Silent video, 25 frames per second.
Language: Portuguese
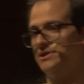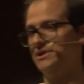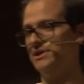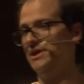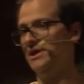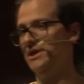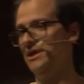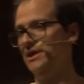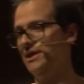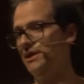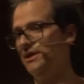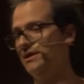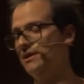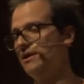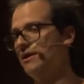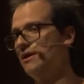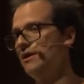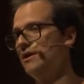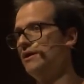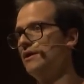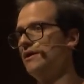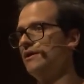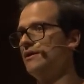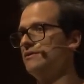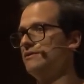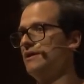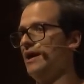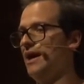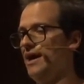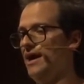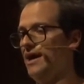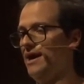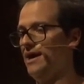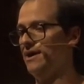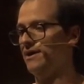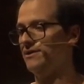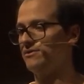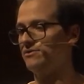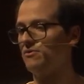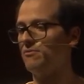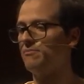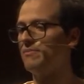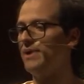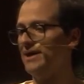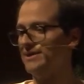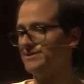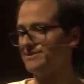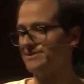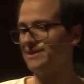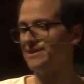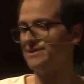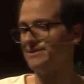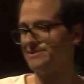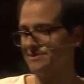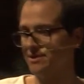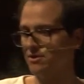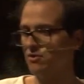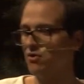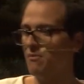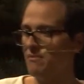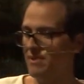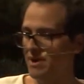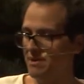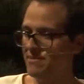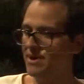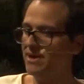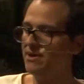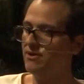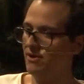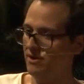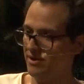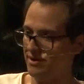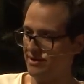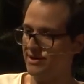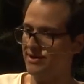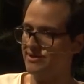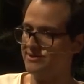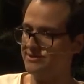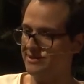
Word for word: que é, não basta se comer melhor, né?